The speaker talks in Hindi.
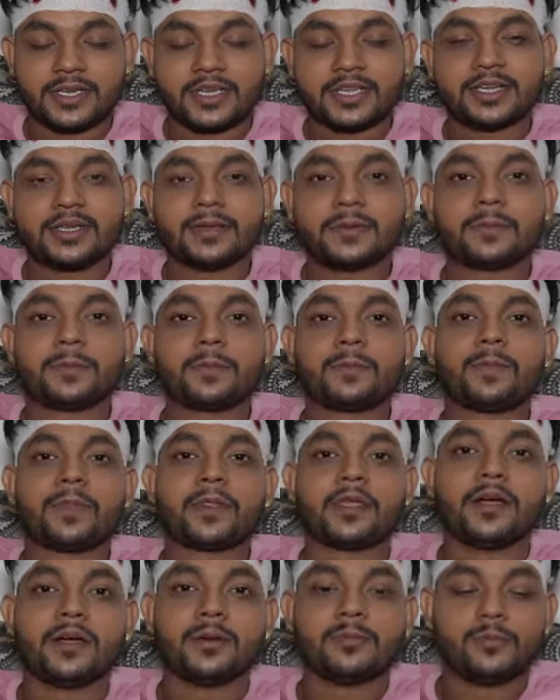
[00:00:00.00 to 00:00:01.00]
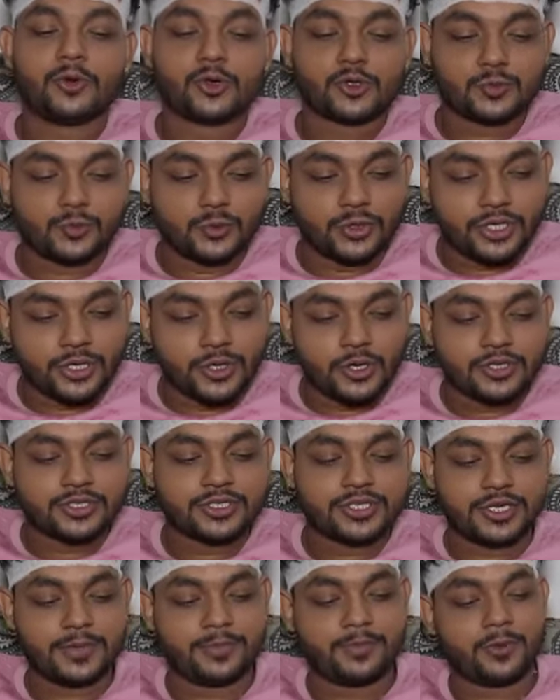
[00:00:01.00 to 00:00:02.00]
पहले हम भोजपुरी
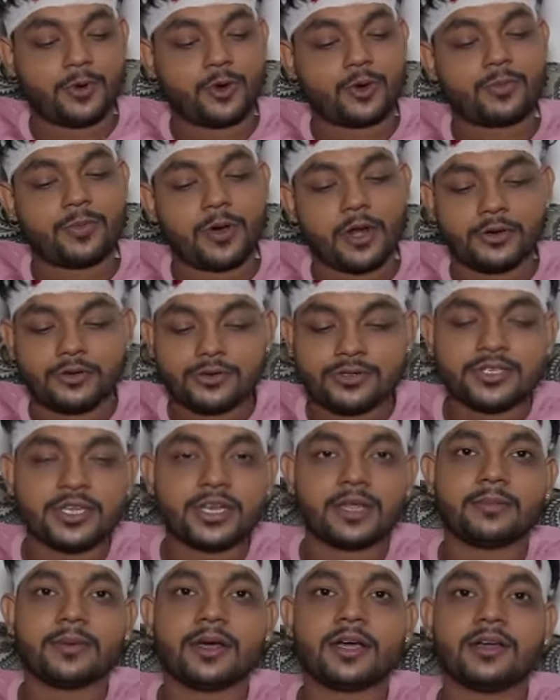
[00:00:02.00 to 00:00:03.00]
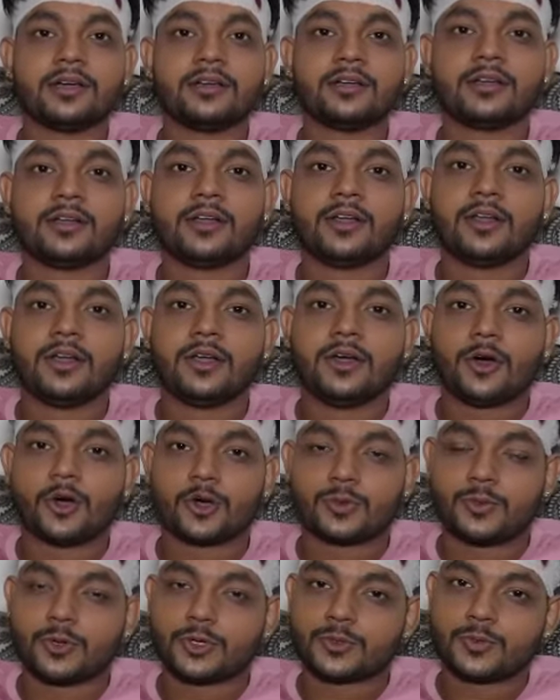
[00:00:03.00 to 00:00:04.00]
गॉसिप और बॉलीवुड सिनेमा
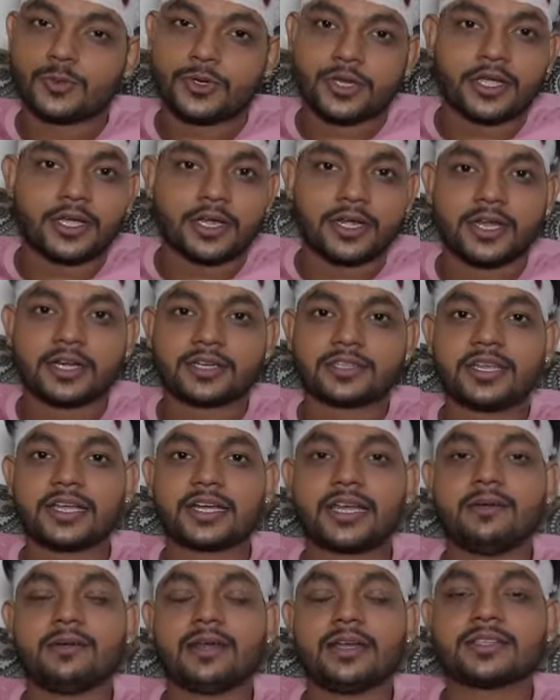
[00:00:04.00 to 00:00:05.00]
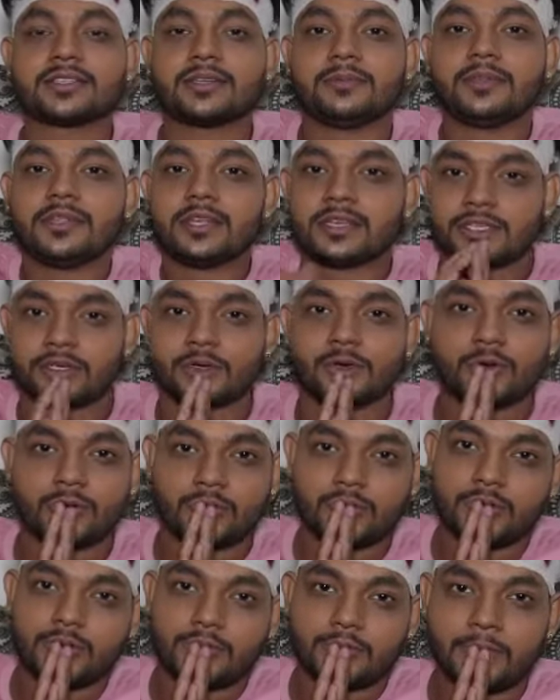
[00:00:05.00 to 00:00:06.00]
और भोजपुरी कनेक्ट देखने वाले सभी दर्शकों
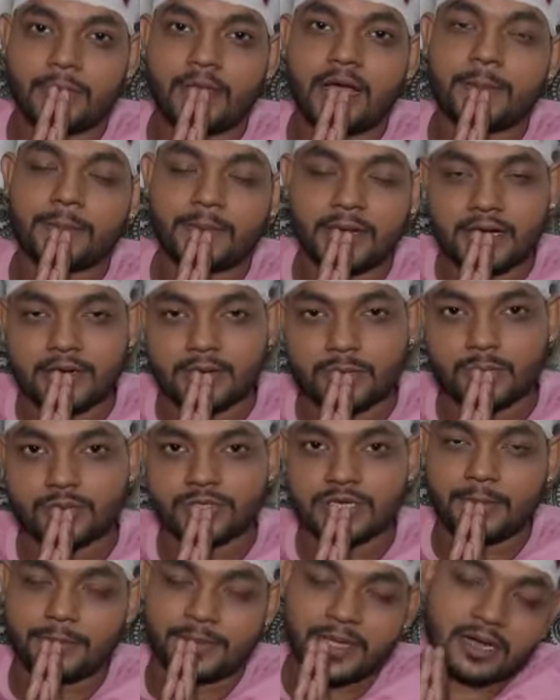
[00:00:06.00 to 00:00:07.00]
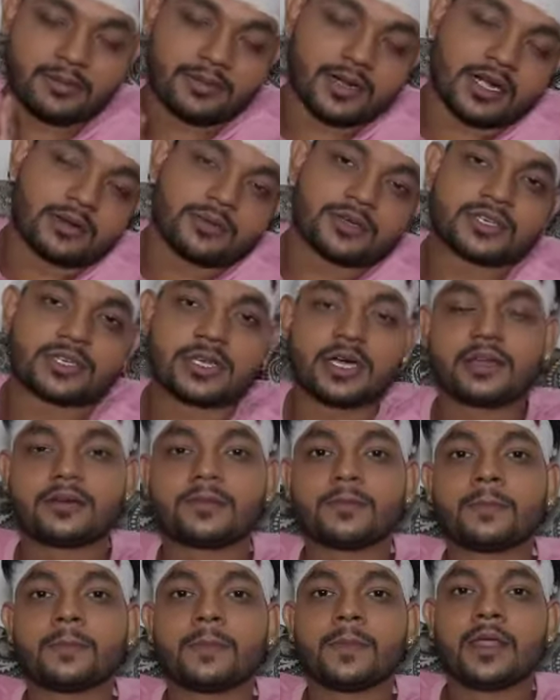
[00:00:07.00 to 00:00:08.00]
को आपका अंकुश का प्यार भरा नमस्कार
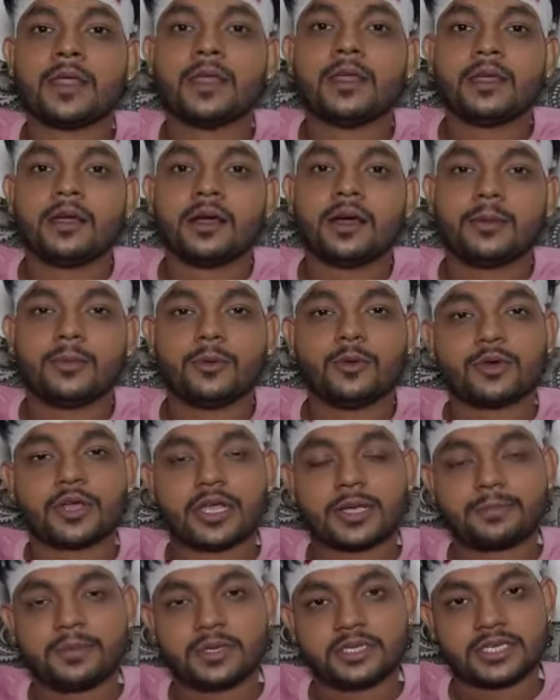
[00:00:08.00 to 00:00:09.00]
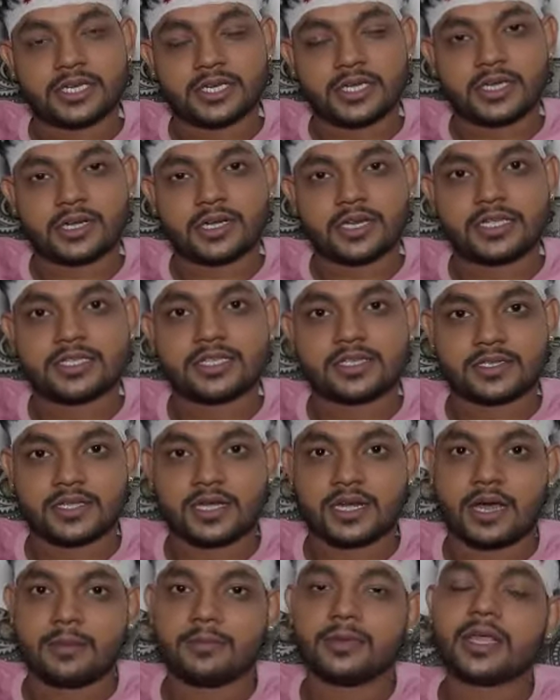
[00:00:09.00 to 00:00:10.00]
हम लोग एक पिक्चर कर रहे हैं
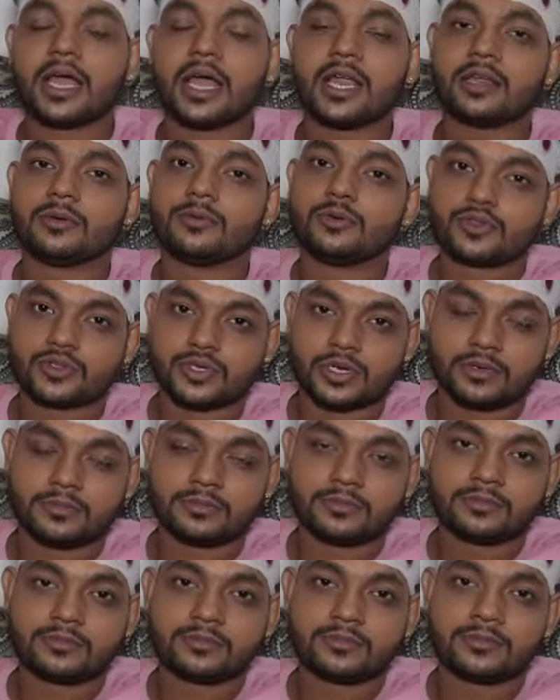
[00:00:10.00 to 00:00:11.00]
जिसका नाम है आई लव यू सनम